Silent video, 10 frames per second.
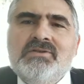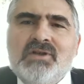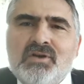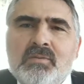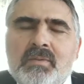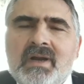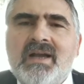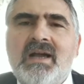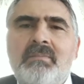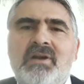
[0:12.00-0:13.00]
Shalom
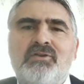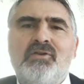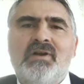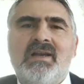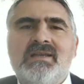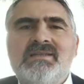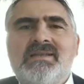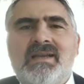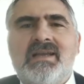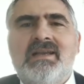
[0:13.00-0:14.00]
Braja para todo Clal
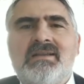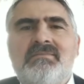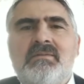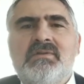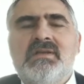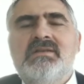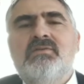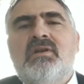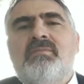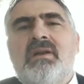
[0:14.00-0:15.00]
Israel. Vamos a
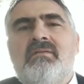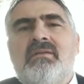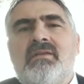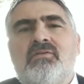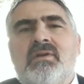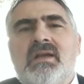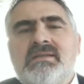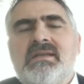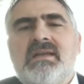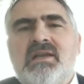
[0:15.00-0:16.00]
decir unas palabras de Torah
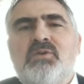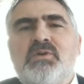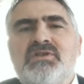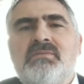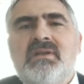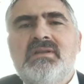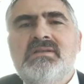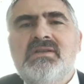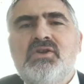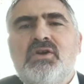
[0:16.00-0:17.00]
que sean el Unishma del
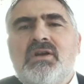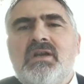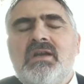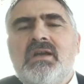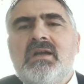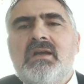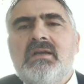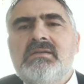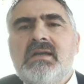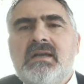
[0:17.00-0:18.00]
señor
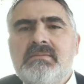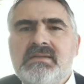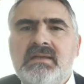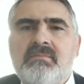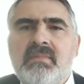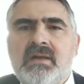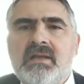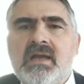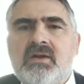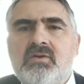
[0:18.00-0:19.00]
Yitzhak eh, Amselem Bar
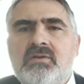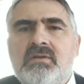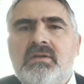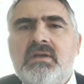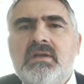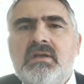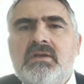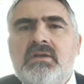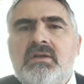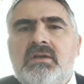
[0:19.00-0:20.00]
Yakut,
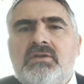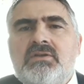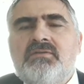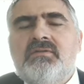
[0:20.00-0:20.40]
eh,